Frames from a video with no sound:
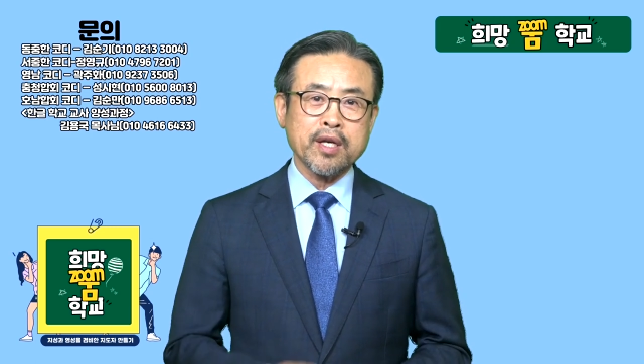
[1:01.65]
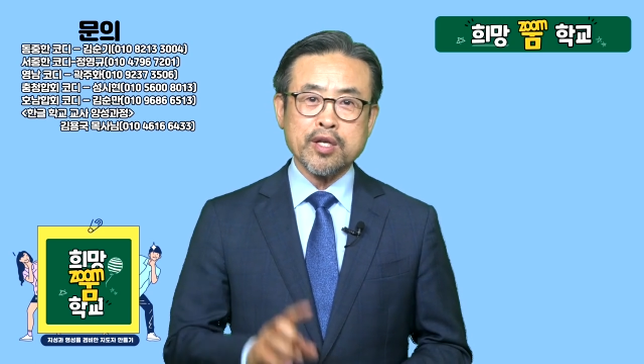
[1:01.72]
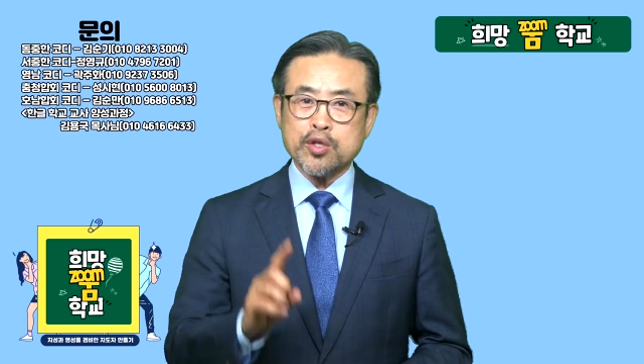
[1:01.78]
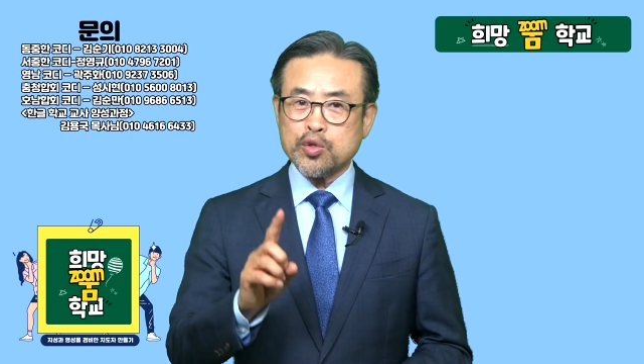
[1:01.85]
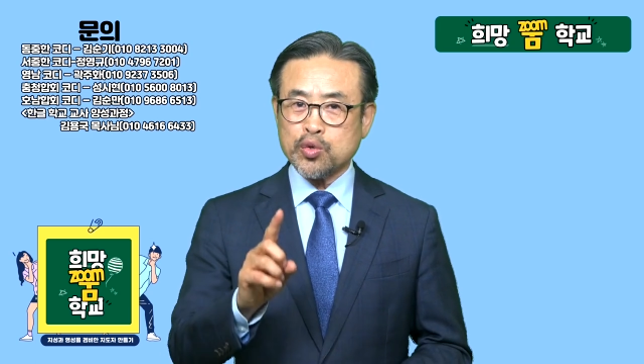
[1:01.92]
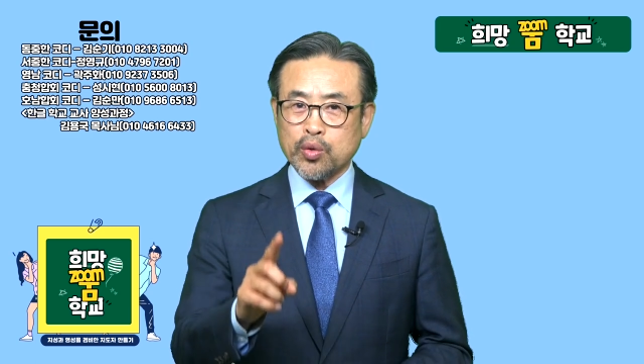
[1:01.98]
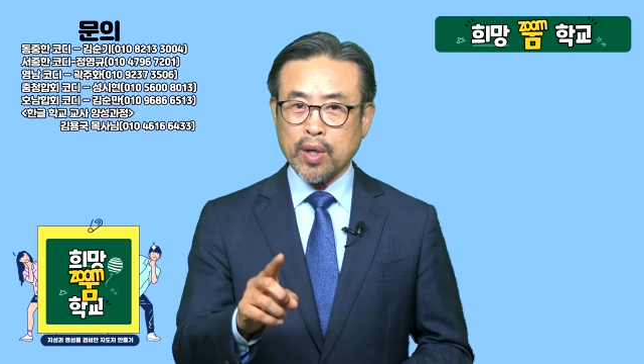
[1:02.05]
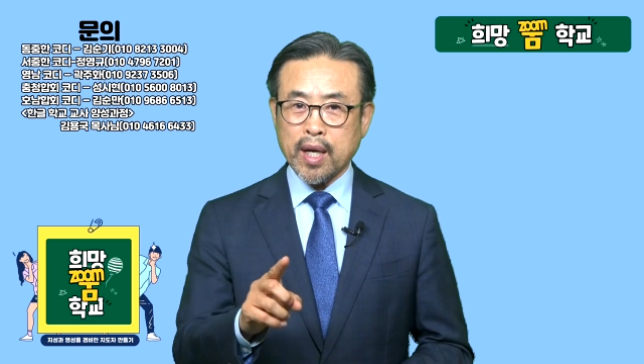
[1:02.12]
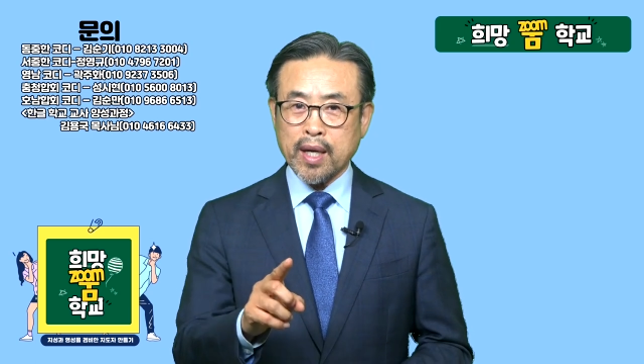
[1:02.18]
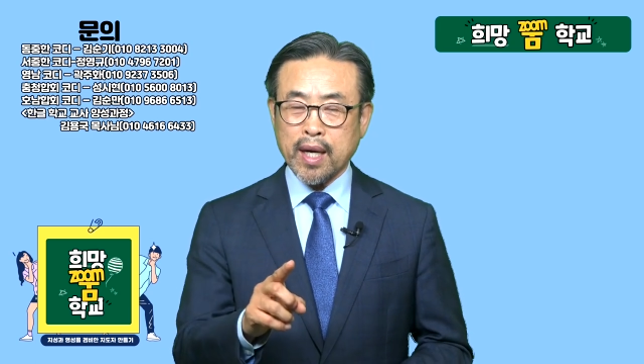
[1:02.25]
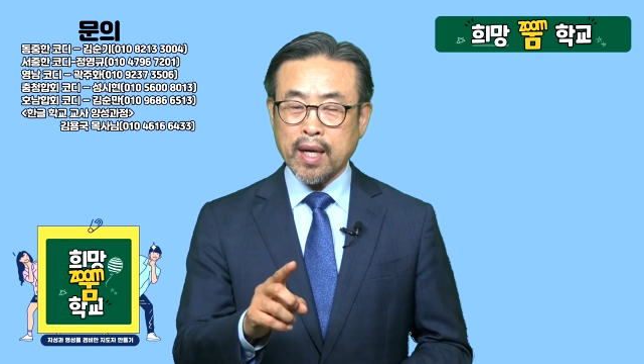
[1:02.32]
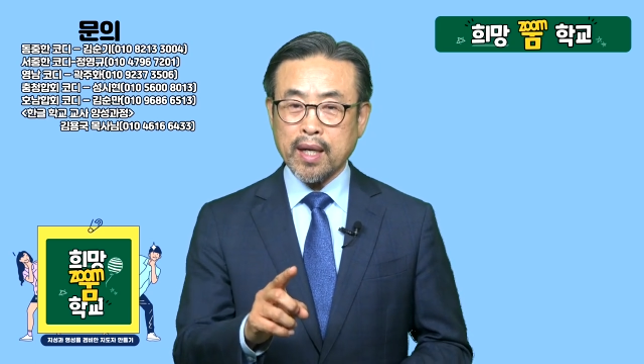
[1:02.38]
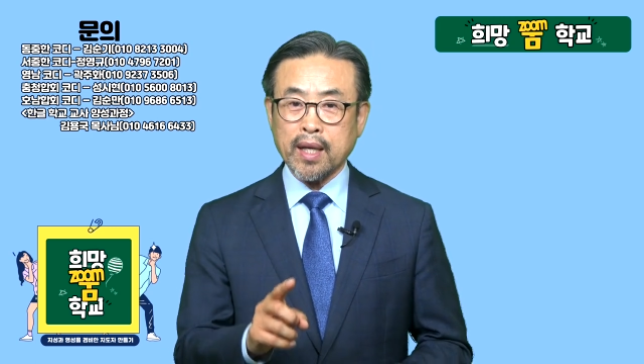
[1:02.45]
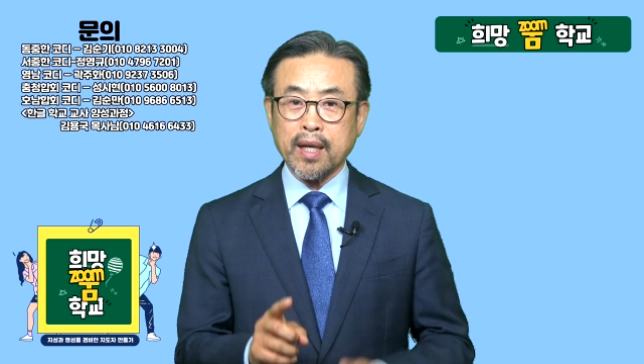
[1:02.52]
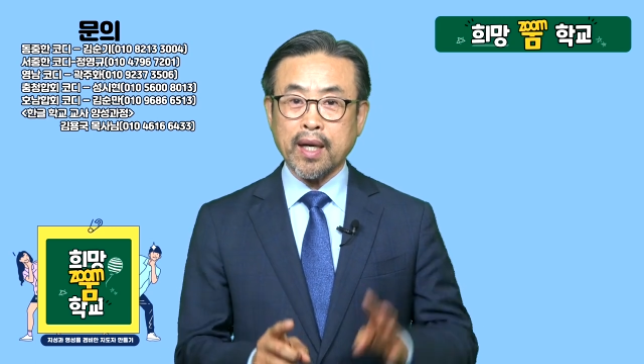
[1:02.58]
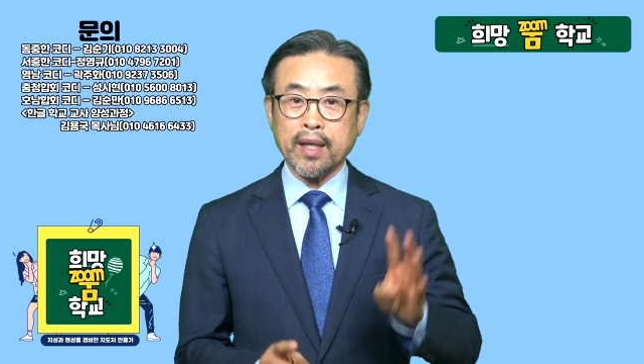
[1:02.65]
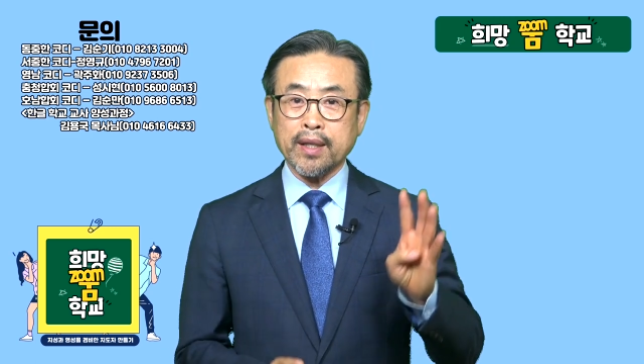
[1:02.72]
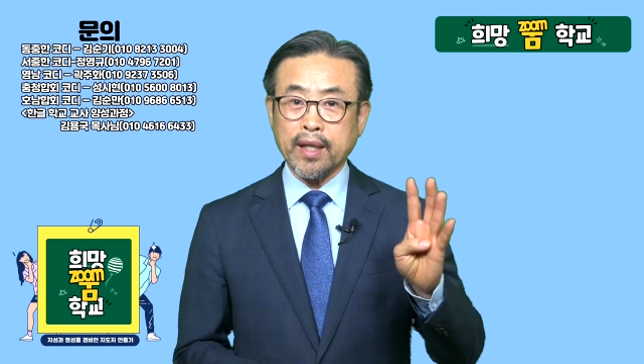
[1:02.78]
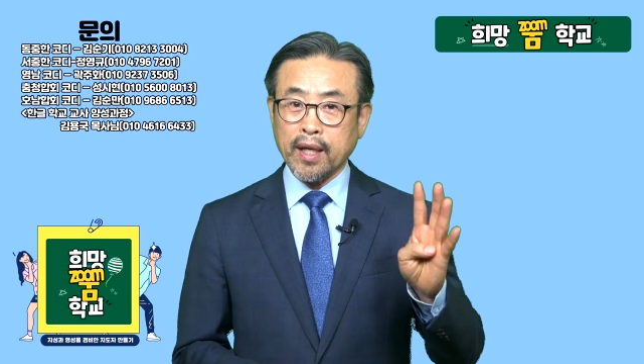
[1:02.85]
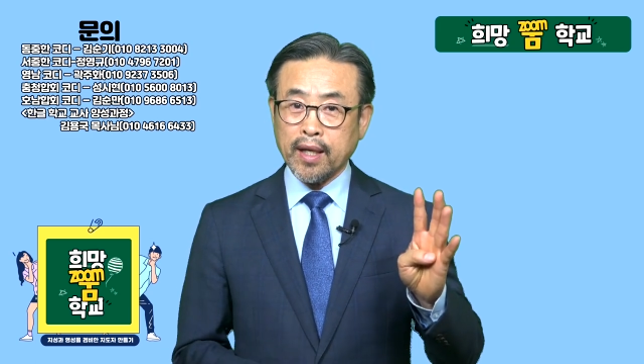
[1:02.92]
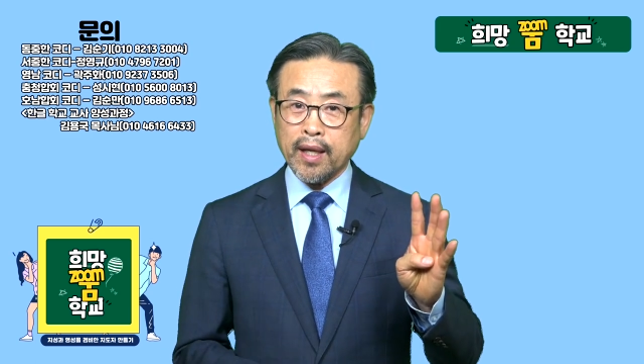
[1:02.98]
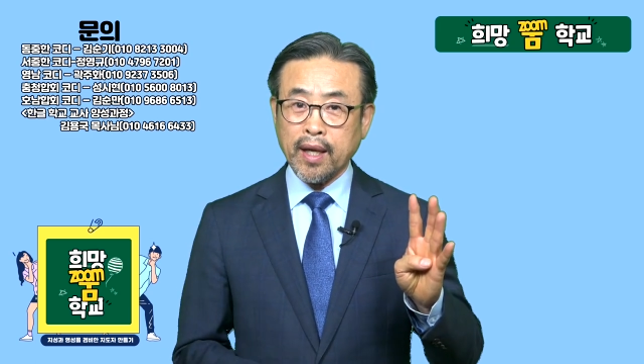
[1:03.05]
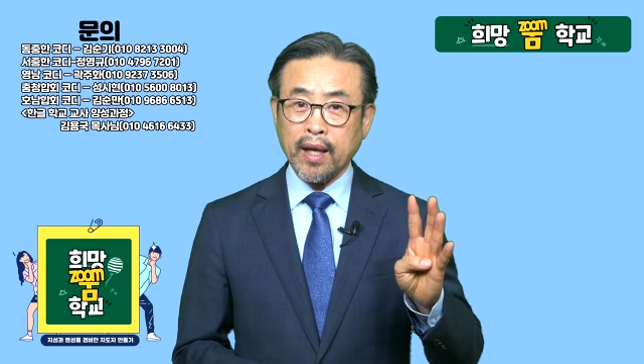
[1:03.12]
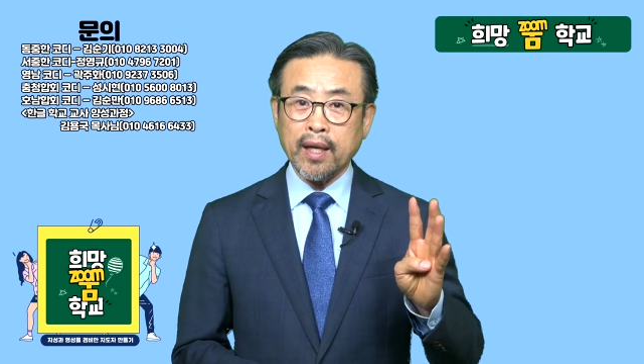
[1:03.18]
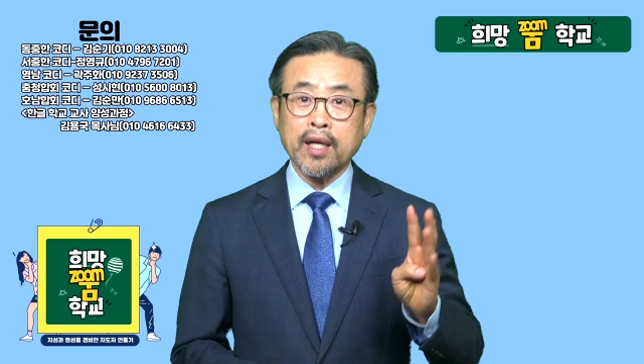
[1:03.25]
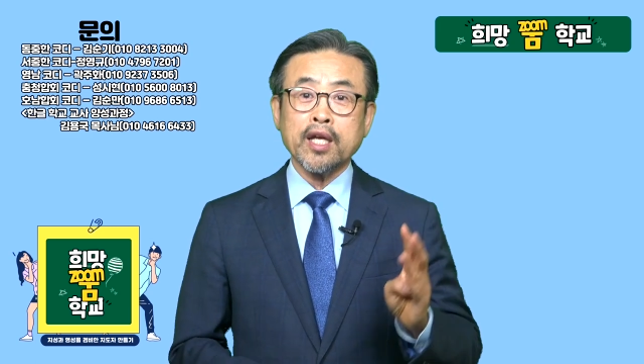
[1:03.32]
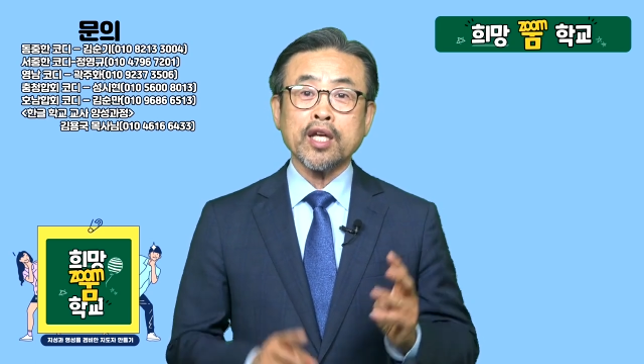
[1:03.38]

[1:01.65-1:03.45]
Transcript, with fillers: 수학 강의가 4개,